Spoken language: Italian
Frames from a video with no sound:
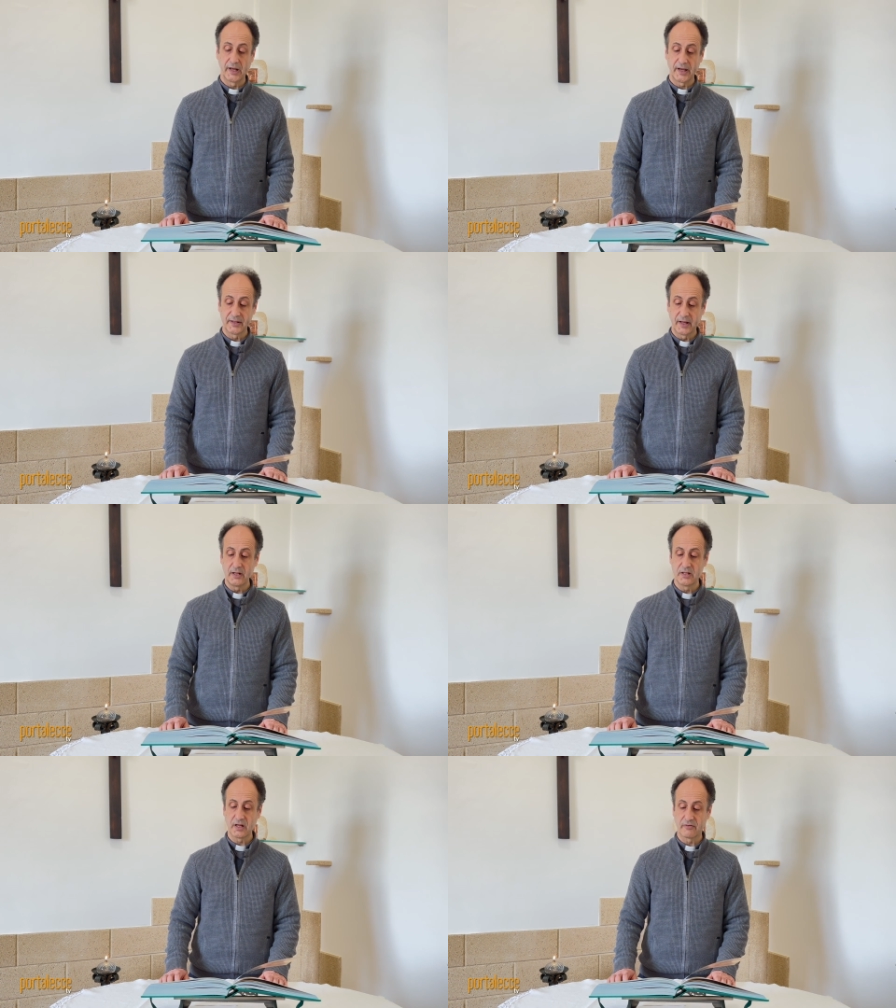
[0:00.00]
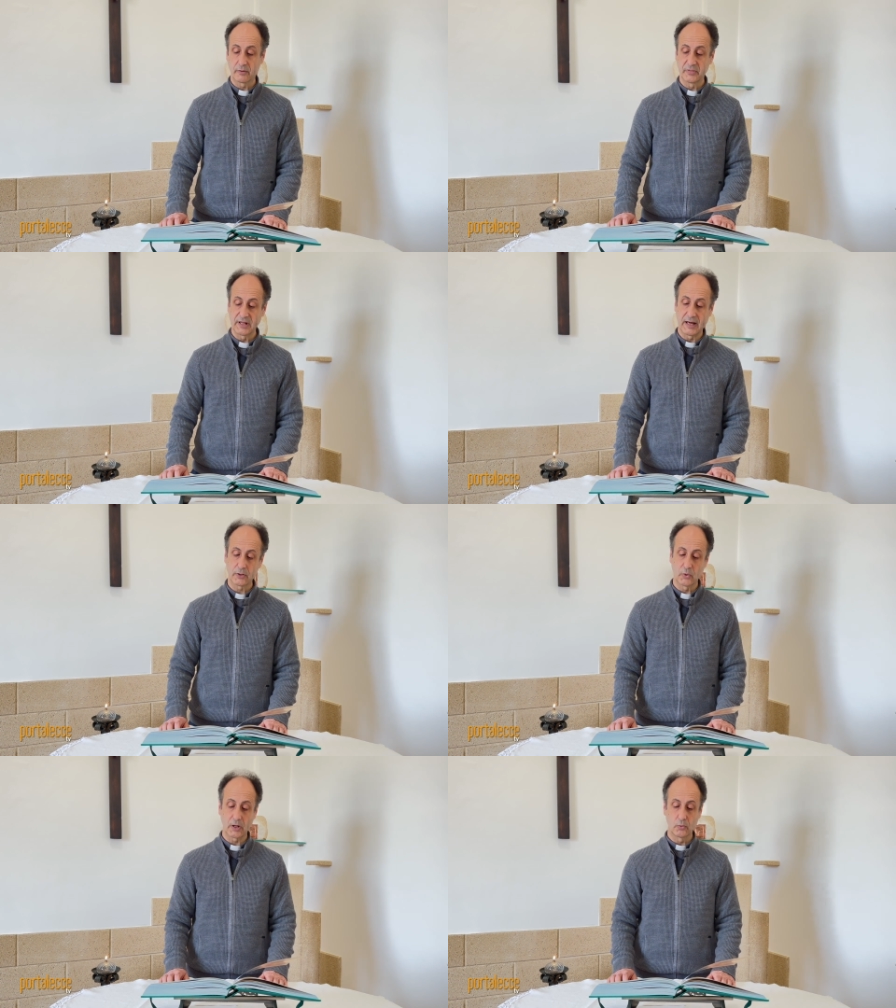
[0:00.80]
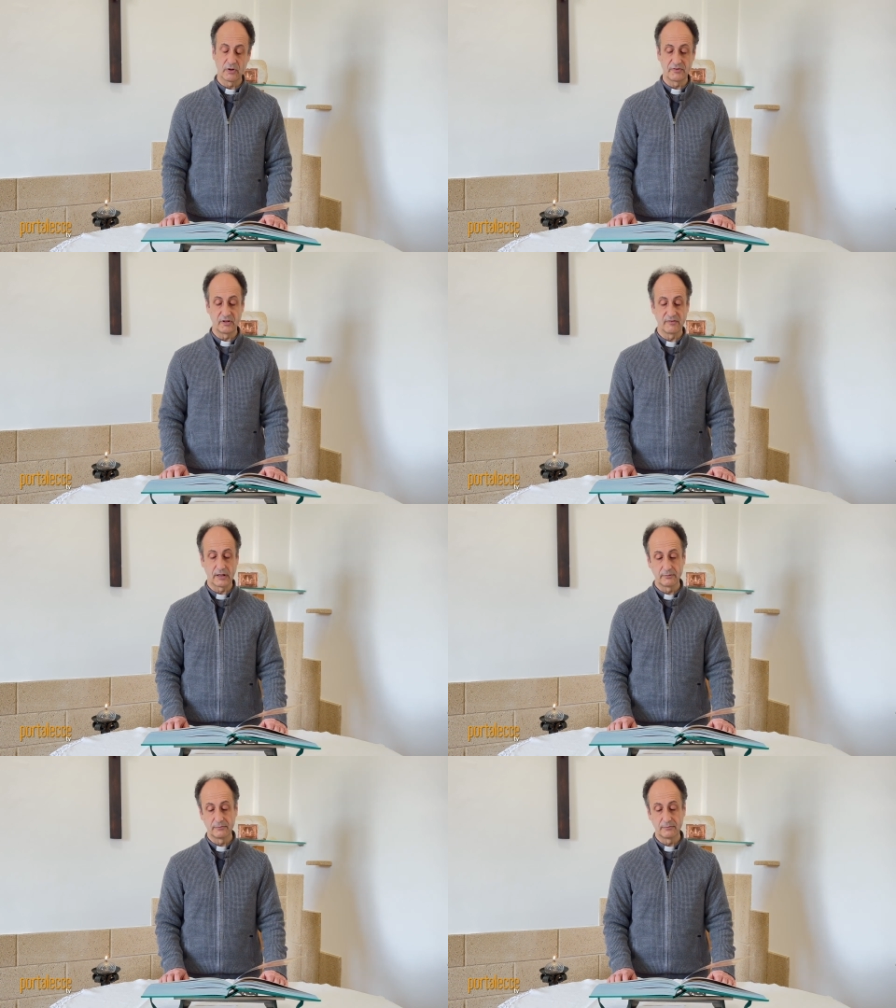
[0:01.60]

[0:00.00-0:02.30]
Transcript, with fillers: ed egli ti avrebbe dato acqua viva.